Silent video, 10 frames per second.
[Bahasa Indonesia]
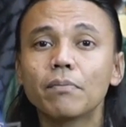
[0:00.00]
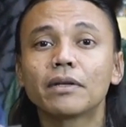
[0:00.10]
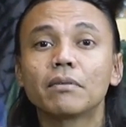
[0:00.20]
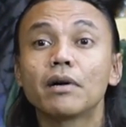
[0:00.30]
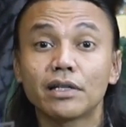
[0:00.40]

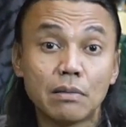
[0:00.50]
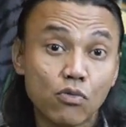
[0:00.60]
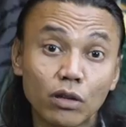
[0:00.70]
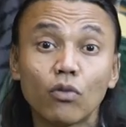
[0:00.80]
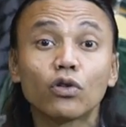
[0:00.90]
pertamax yang
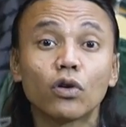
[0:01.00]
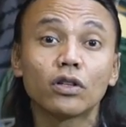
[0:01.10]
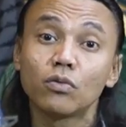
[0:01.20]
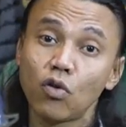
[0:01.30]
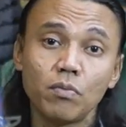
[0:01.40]
buat
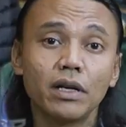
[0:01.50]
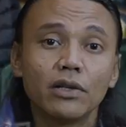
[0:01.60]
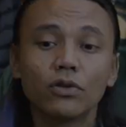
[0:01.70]
motor atau mobil